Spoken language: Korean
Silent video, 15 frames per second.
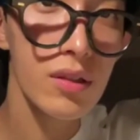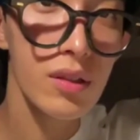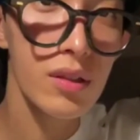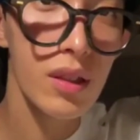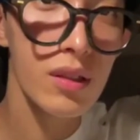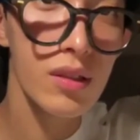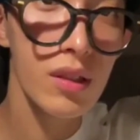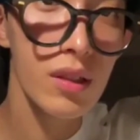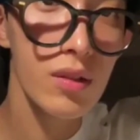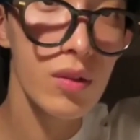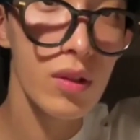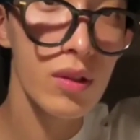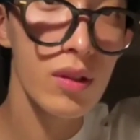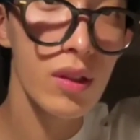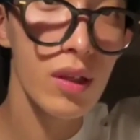지금 괜찮아?
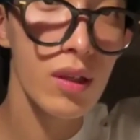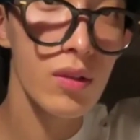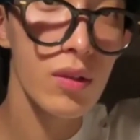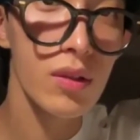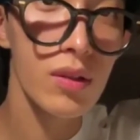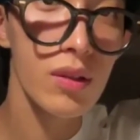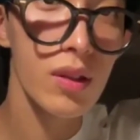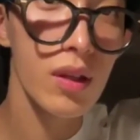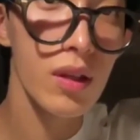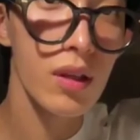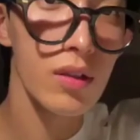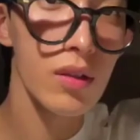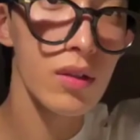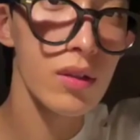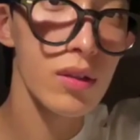된다,
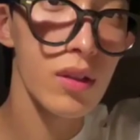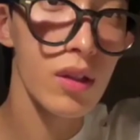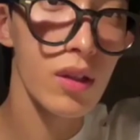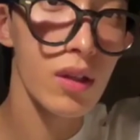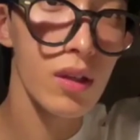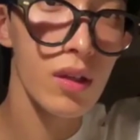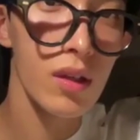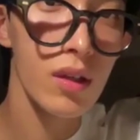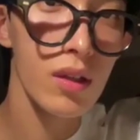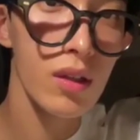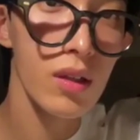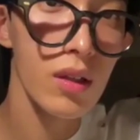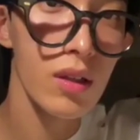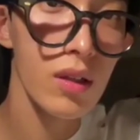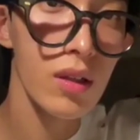된다, 된다.
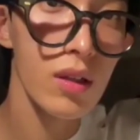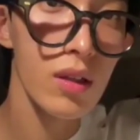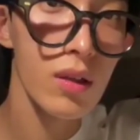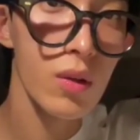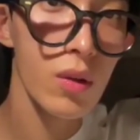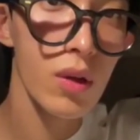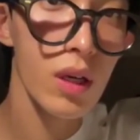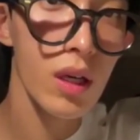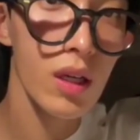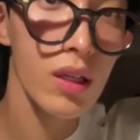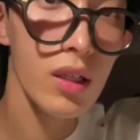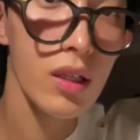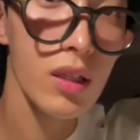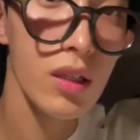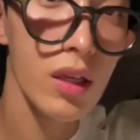
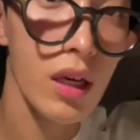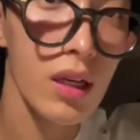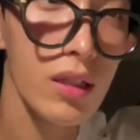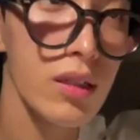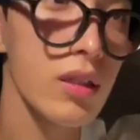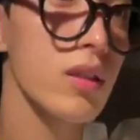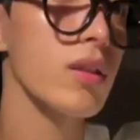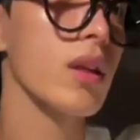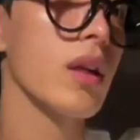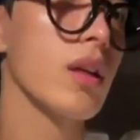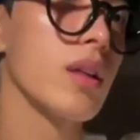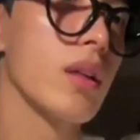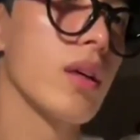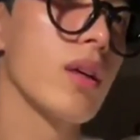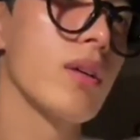오케이? 안 끊겨.
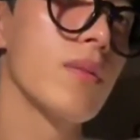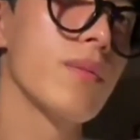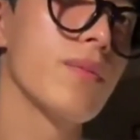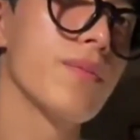다행이다.